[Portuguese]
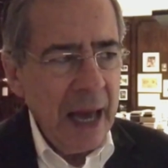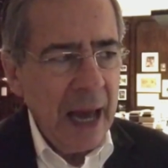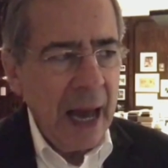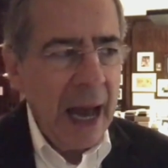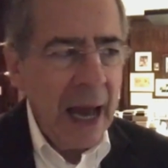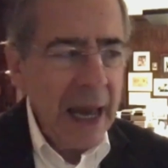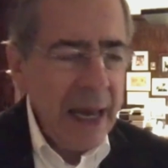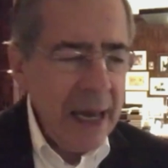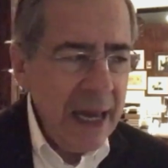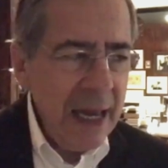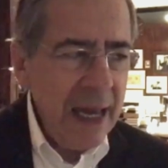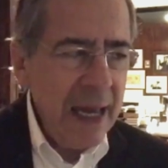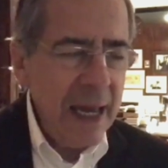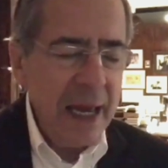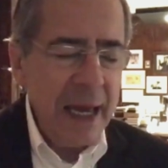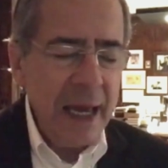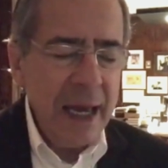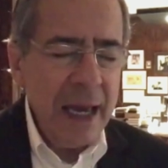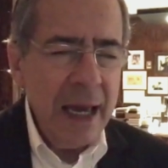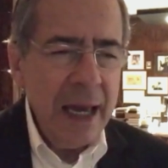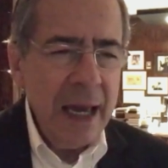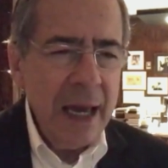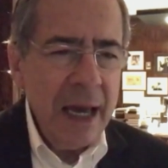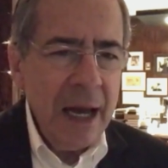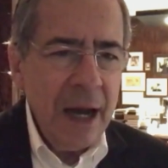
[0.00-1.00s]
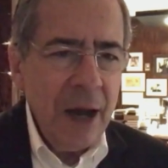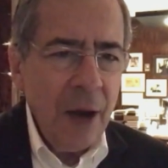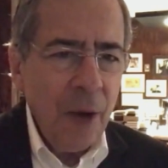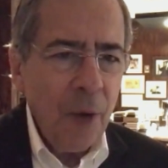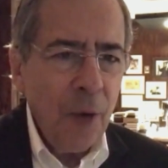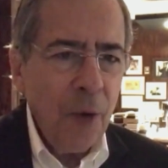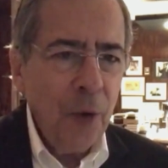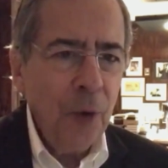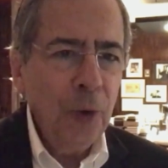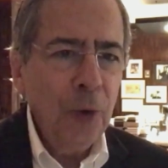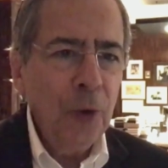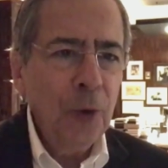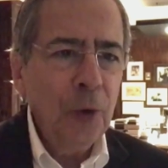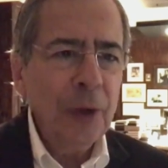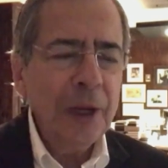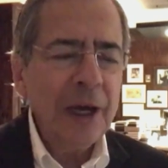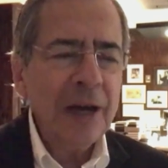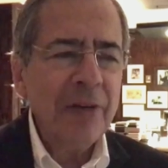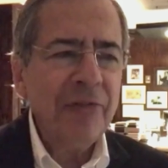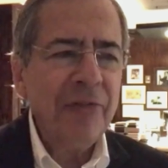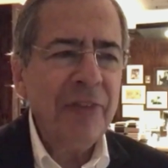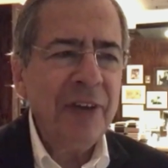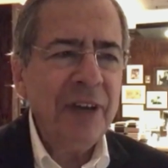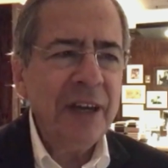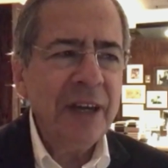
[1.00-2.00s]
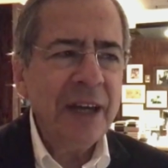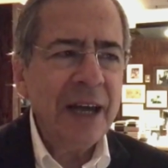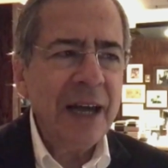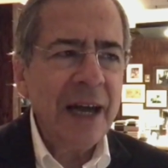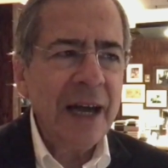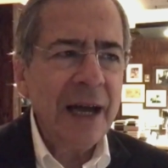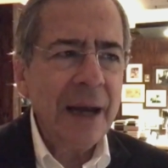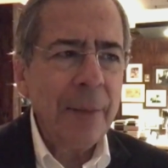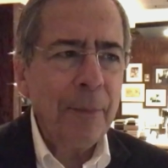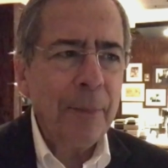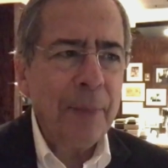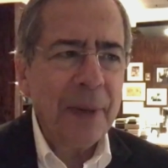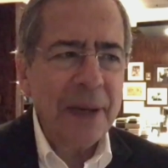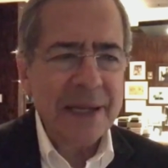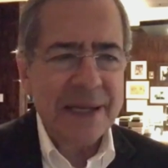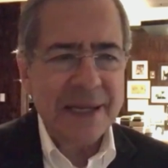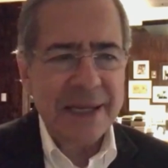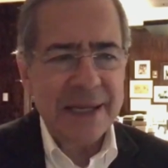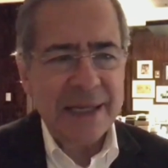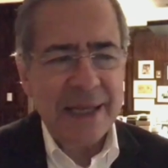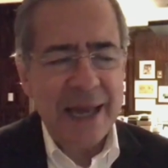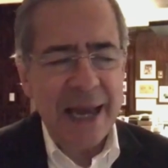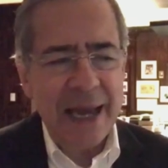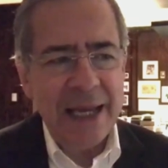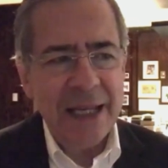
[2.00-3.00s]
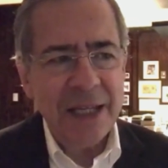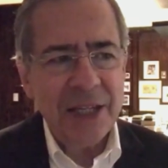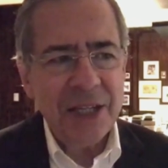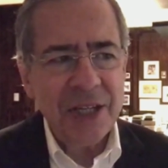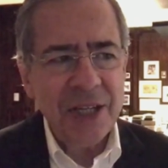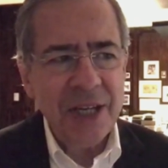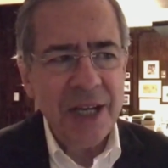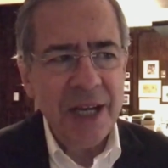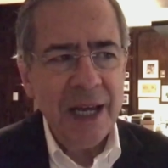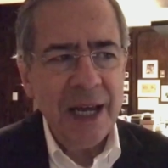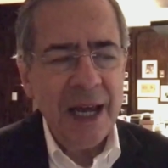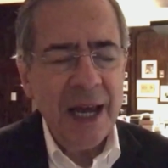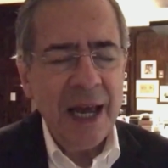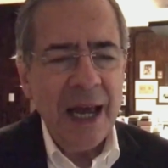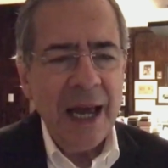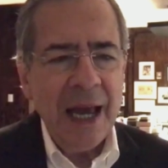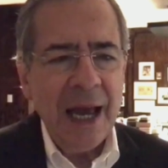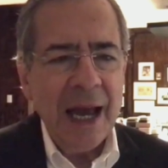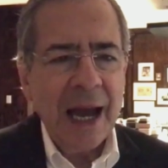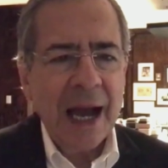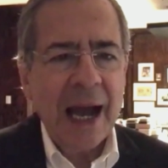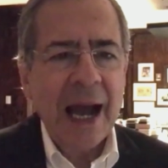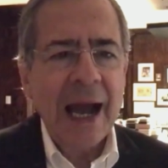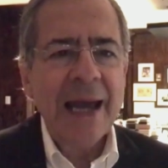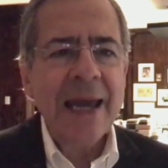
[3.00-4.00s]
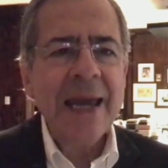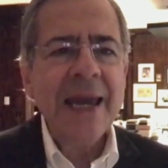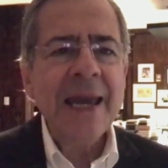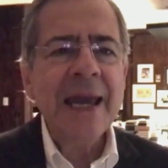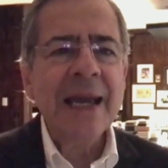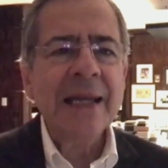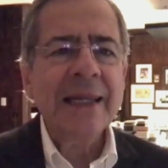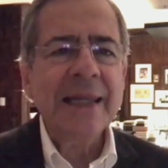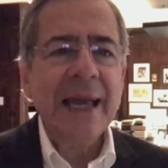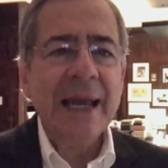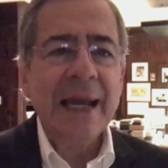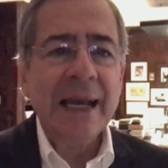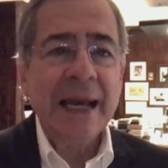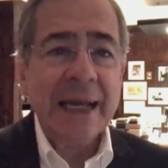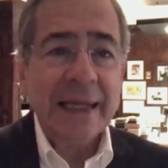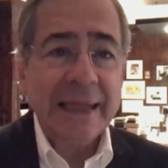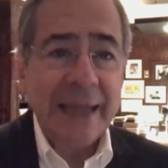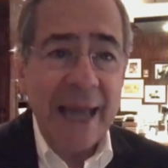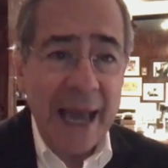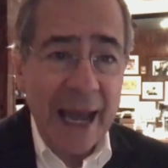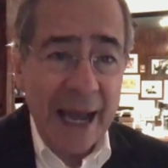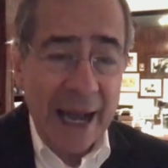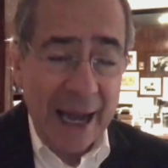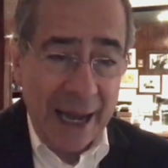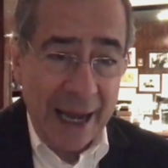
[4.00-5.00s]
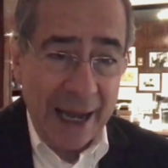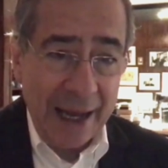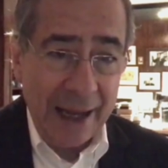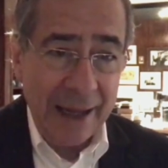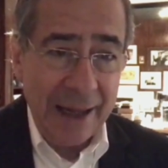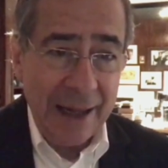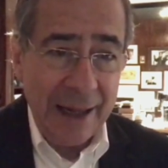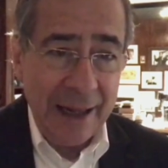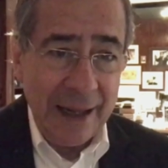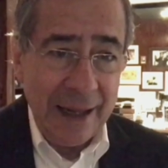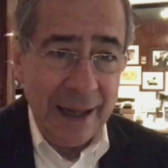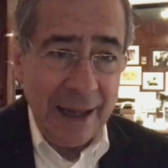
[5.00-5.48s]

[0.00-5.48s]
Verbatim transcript: Aí, o Lula vira presidente, rainha da Inglaterra.